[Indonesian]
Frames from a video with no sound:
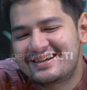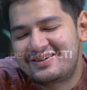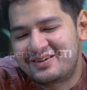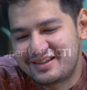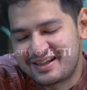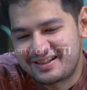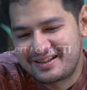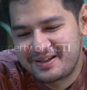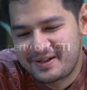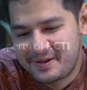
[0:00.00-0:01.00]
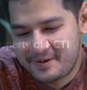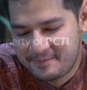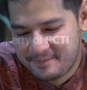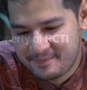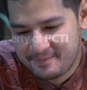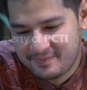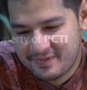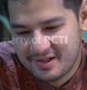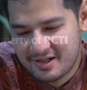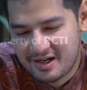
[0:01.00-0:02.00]
Oh iya, ini
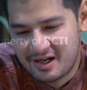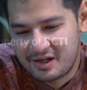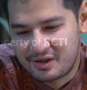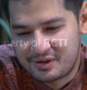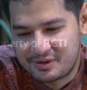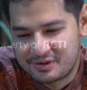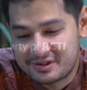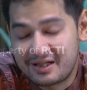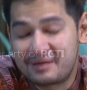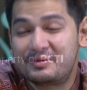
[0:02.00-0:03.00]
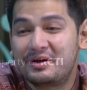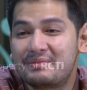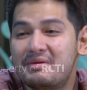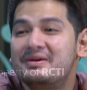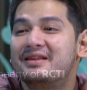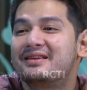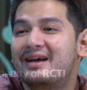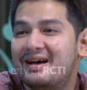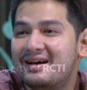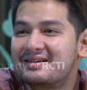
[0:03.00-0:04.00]
kalau saya boleh
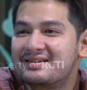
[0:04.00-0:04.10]
meminta,